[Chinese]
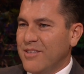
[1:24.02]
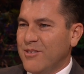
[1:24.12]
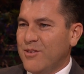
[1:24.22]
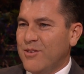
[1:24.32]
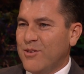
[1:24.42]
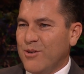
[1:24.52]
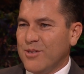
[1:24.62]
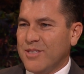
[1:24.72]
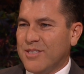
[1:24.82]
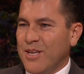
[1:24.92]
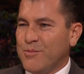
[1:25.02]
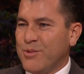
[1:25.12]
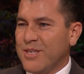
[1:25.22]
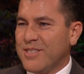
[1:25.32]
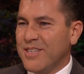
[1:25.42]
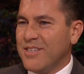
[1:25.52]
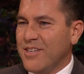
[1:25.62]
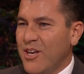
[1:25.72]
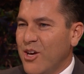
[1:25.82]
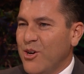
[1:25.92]
我把手指指向
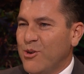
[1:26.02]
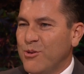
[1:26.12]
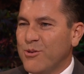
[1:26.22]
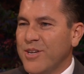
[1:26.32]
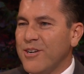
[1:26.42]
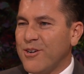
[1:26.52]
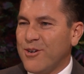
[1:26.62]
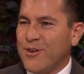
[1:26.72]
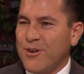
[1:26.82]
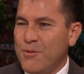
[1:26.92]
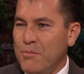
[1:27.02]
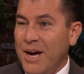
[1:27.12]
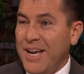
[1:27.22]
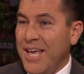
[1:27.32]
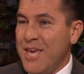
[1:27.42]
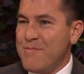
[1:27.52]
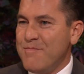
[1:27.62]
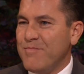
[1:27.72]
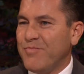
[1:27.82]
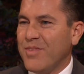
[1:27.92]
智联会会长，而
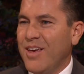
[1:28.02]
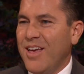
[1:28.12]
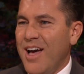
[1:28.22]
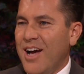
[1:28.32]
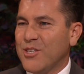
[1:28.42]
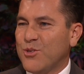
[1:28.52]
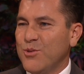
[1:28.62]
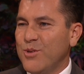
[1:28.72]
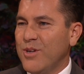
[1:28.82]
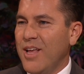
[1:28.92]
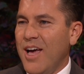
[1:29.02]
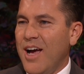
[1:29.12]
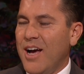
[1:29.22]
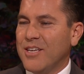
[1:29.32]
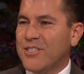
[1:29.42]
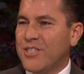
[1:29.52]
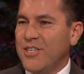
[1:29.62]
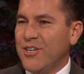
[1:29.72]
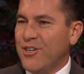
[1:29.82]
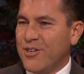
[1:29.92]
他叫着他的名字跟他打
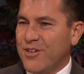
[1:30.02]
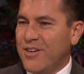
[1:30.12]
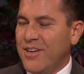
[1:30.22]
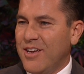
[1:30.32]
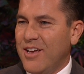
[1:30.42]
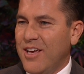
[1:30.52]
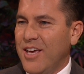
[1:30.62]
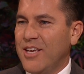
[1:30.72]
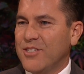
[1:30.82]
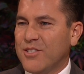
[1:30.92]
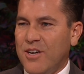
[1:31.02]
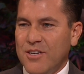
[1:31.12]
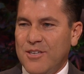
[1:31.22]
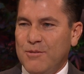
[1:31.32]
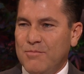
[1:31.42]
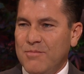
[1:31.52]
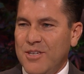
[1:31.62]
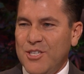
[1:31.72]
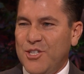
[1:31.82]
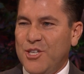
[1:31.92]
招呼。他一听到
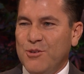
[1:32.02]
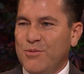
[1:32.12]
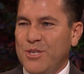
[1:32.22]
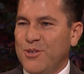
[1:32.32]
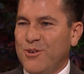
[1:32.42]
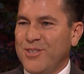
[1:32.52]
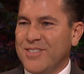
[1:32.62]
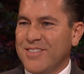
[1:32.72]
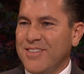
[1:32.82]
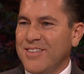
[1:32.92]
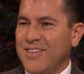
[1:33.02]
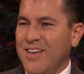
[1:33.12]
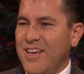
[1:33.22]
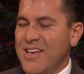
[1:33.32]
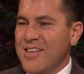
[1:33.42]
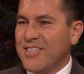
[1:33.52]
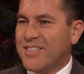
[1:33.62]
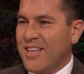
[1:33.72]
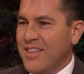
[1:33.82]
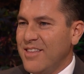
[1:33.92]
和见到他就
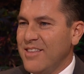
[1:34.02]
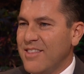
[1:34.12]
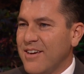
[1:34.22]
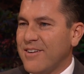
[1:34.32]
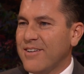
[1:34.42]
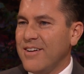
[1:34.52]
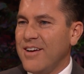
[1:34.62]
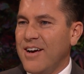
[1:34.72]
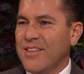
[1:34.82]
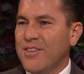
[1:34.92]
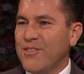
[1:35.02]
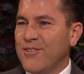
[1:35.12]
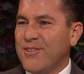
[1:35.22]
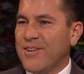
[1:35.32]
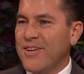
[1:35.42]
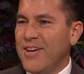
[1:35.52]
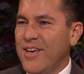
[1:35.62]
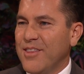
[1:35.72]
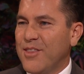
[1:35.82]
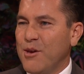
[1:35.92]
甚感欢欣。
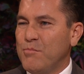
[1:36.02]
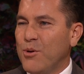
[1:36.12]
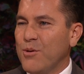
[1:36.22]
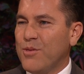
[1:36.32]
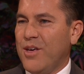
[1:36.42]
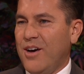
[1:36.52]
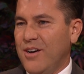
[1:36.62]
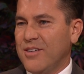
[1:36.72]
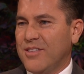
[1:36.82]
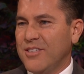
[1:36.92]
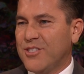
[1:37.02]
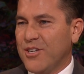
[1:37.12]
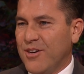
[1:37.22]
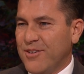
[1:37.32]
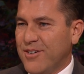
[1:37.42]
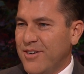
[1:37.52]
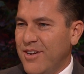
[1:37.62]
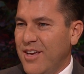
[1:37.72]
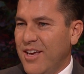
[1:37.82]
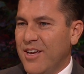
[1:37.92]
他们在门口站着，互
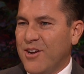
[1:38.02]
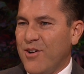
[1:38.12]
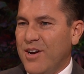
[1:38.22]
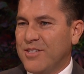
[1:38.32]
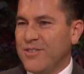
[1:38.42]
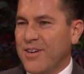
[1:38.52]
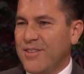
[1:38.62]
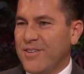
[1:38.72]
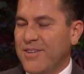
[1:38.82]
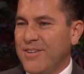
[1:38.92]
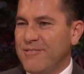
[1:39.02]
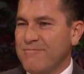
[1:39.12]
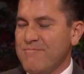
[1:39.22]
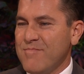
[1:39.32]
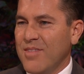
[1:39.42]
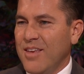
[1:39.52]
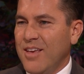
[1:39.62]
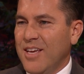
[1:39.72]
相拥抱，一起哭了起来。